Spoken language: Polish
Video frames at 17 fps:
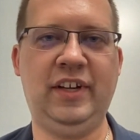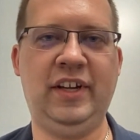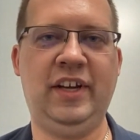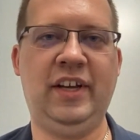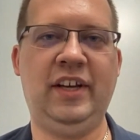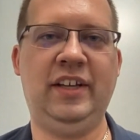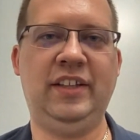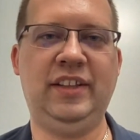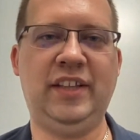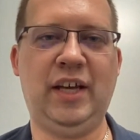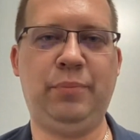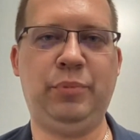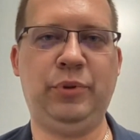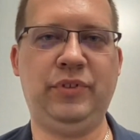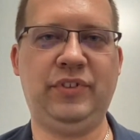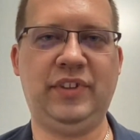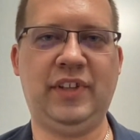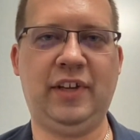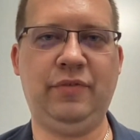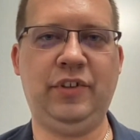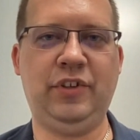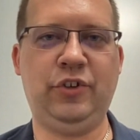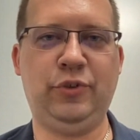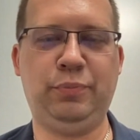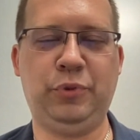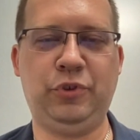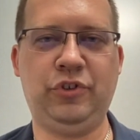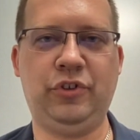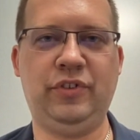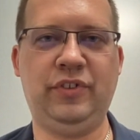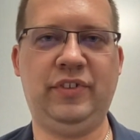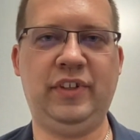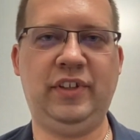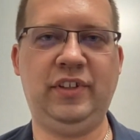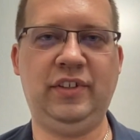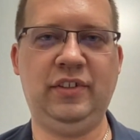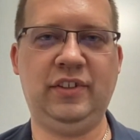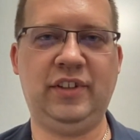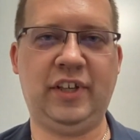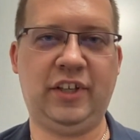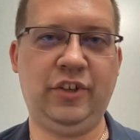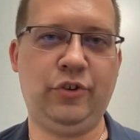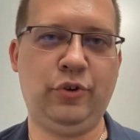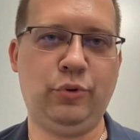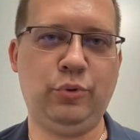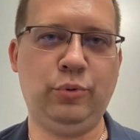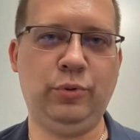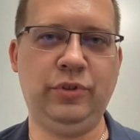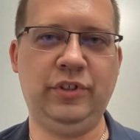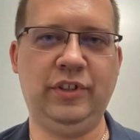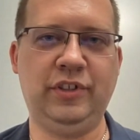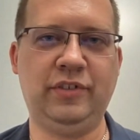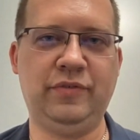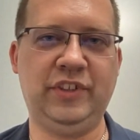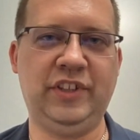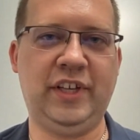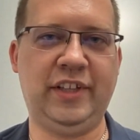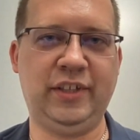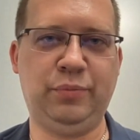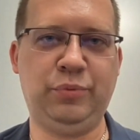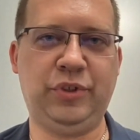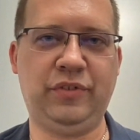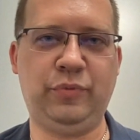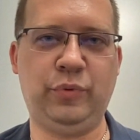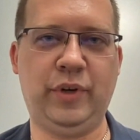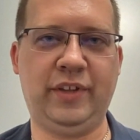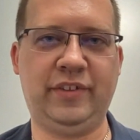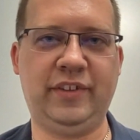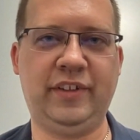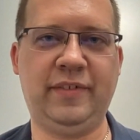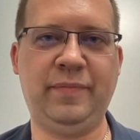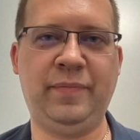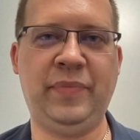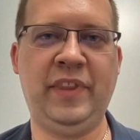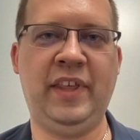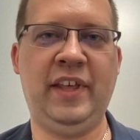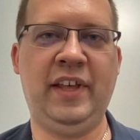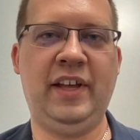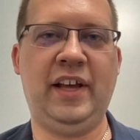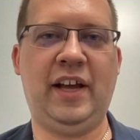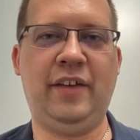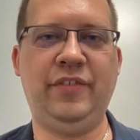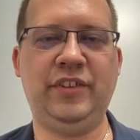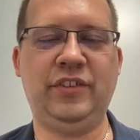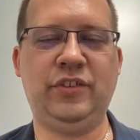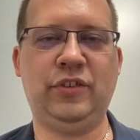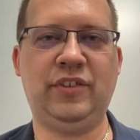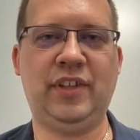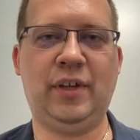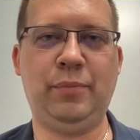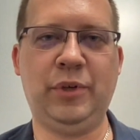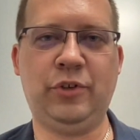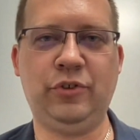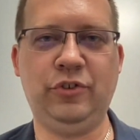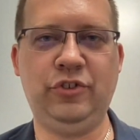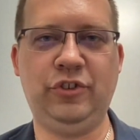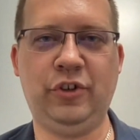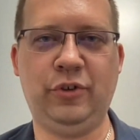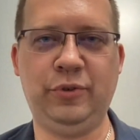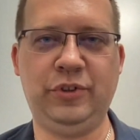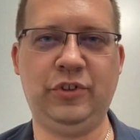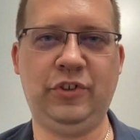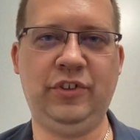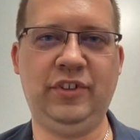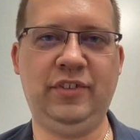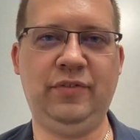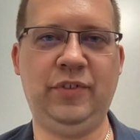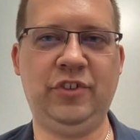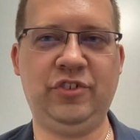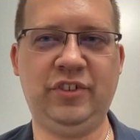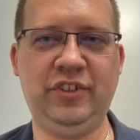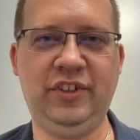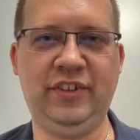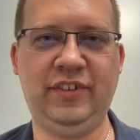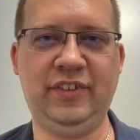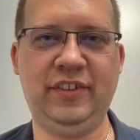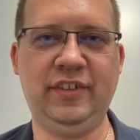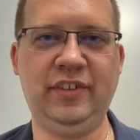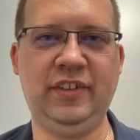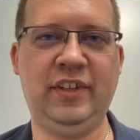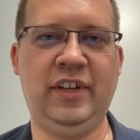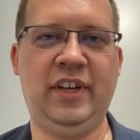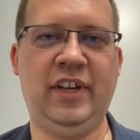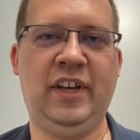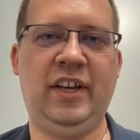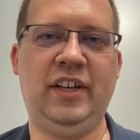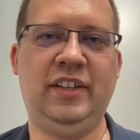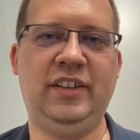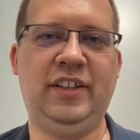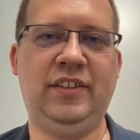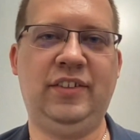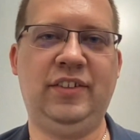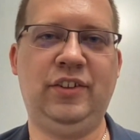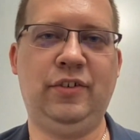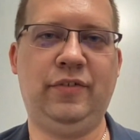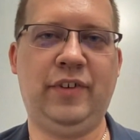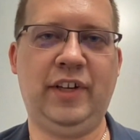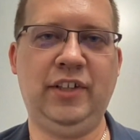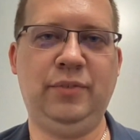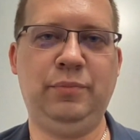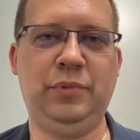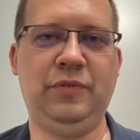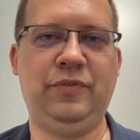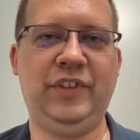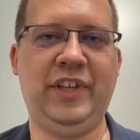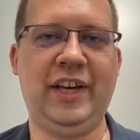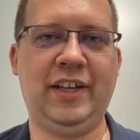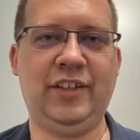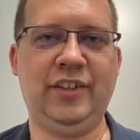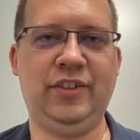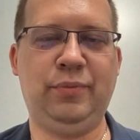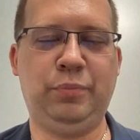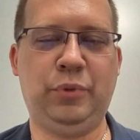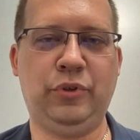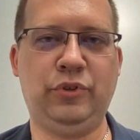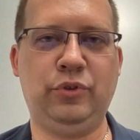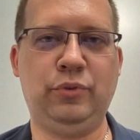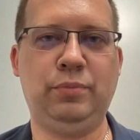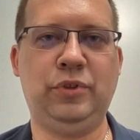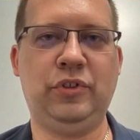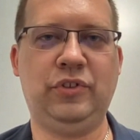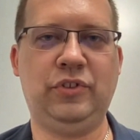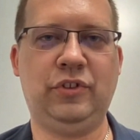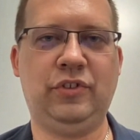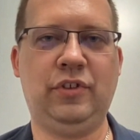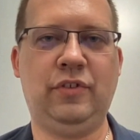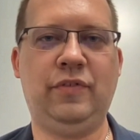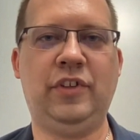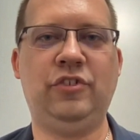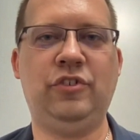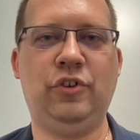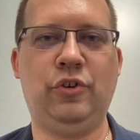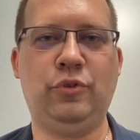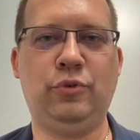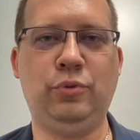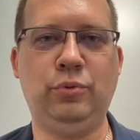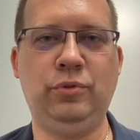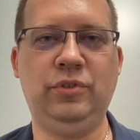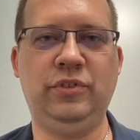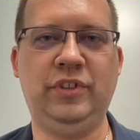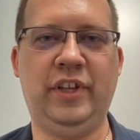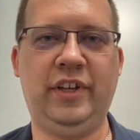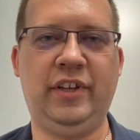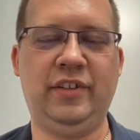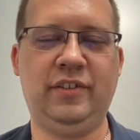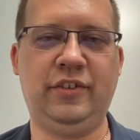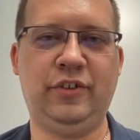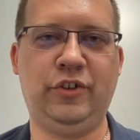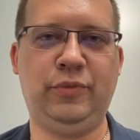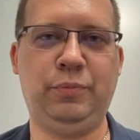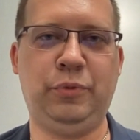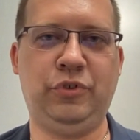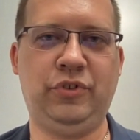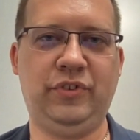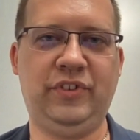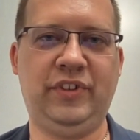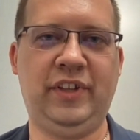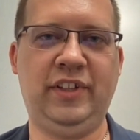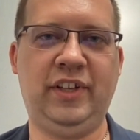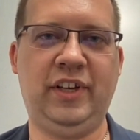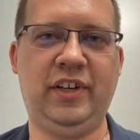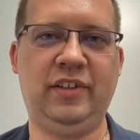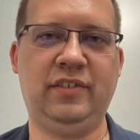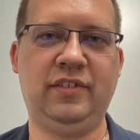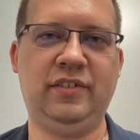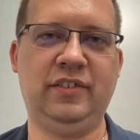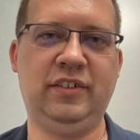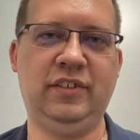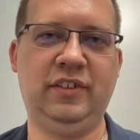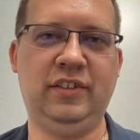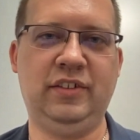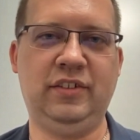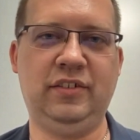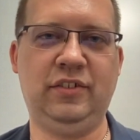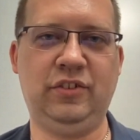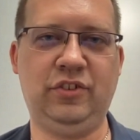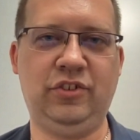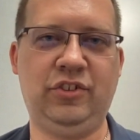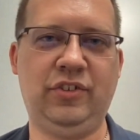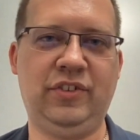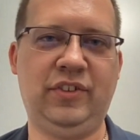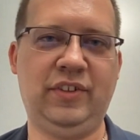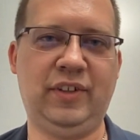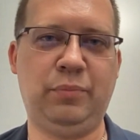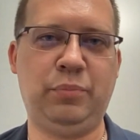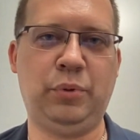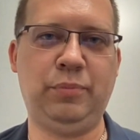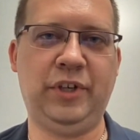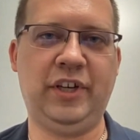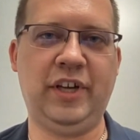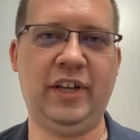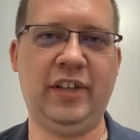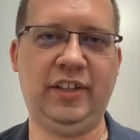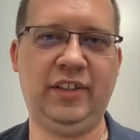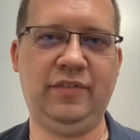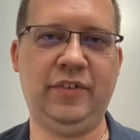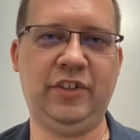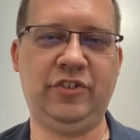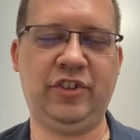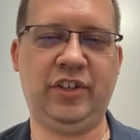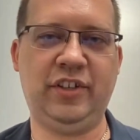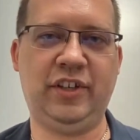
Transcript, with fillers: na podstawie rozporządzeń takich ogólnych wydanych przez władze. A więc to same kościoły, to ich zwierzchnicy decydowaliby, w jaki sposób dostosować ogólne rozporządzenia y, dotyczące zapobiegania i zwalczania